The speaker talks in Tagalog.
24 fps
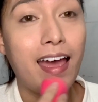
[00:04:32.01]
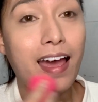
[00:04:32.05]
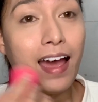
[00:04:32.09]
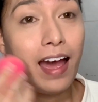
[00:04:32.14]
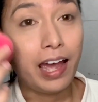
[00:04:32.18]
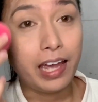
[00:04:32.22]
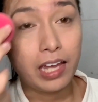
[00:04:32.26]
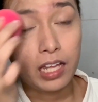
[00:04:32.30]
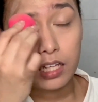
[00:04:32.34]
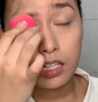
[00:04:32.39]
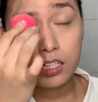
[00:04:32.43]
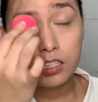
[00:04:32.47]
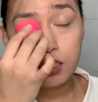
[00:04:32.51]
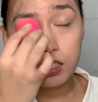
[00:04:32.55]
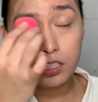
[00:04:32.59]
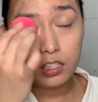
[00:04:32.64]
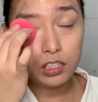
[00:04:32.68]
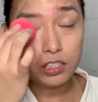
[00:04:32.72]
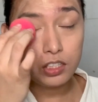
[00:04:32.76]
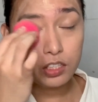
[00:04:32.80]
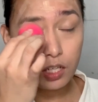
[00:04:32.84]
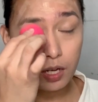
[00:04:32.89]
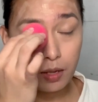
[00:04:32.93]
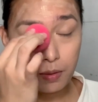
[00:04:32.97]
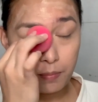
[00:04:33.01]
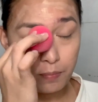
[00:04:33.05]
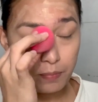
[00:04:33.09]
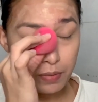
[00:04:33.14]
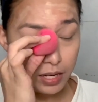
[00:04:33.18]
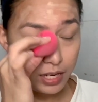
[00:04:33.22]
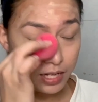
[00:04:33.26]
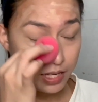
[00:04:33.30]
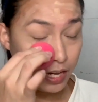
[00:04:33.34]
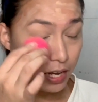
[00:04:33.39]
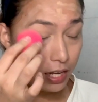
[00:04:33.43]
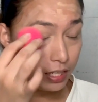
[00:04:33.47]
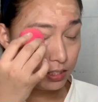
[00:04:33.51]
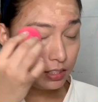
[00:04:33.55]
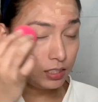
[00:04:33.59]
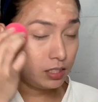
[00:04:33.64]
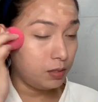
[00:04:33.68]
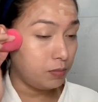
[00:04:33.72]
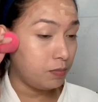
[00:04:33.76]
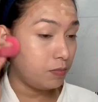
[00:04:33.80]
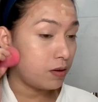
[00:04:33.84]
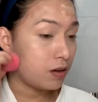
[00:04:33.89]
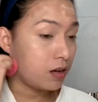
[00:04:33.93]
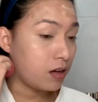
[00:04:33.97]
Ayan, kasi syempre guys, di
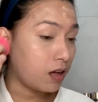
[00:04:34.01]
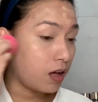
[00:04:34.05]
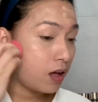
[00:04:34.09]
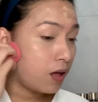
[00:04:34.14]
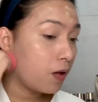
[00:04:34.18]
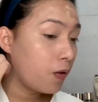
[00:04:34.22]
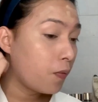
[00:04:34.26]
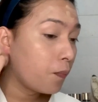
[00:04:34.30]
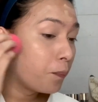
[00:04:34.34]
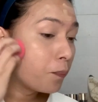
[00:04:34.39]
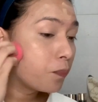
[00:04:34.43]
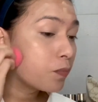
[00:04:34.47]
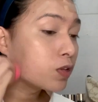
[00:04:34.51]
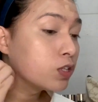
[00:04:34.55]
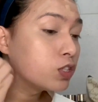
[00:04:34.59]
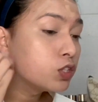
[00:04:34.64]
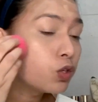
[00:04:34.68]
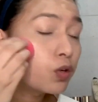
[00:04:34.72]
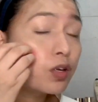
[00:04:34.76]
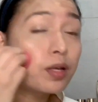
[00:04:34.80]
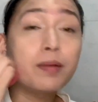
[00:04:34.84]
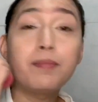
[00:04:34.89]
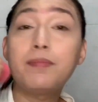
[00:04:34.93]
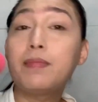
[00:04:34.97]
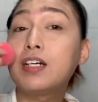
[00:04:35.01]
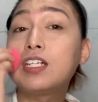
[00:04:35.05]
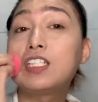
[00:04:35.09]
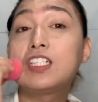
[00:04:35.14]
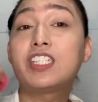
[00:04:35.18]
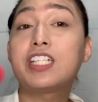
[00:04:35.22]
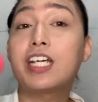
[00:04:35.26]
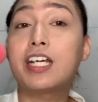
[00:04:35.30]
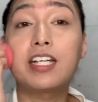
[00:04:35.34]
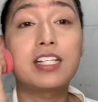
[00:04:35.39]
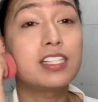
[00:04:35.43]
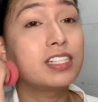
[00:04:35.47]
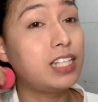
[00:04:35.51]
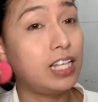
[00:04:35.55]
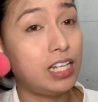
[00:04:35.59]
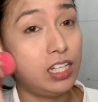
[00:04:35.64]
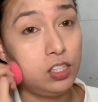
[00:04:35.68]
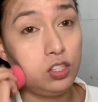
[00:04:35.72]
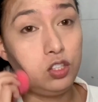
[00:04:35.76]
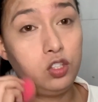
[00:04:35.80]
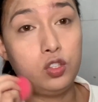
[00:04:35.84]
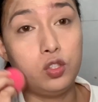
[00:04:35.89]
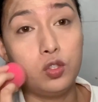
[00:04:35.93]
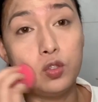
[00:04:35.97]
ba gusto ko rin mag-share sa
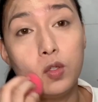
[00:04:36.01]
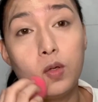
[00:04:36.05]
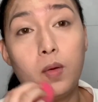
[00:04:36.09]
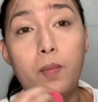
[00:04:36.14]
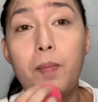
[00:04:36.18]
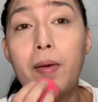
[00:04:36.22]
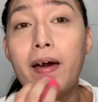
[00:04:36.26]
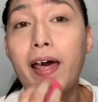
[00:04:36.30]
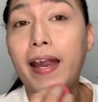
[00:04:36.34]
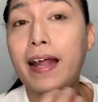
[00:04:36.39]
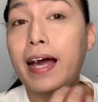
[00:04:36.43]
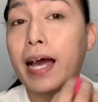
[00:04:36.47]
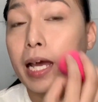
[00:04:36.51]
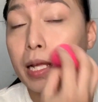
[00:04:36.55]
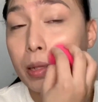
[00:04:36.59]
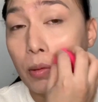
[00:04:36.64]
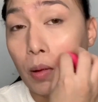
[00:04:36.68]
inyo para kahit pa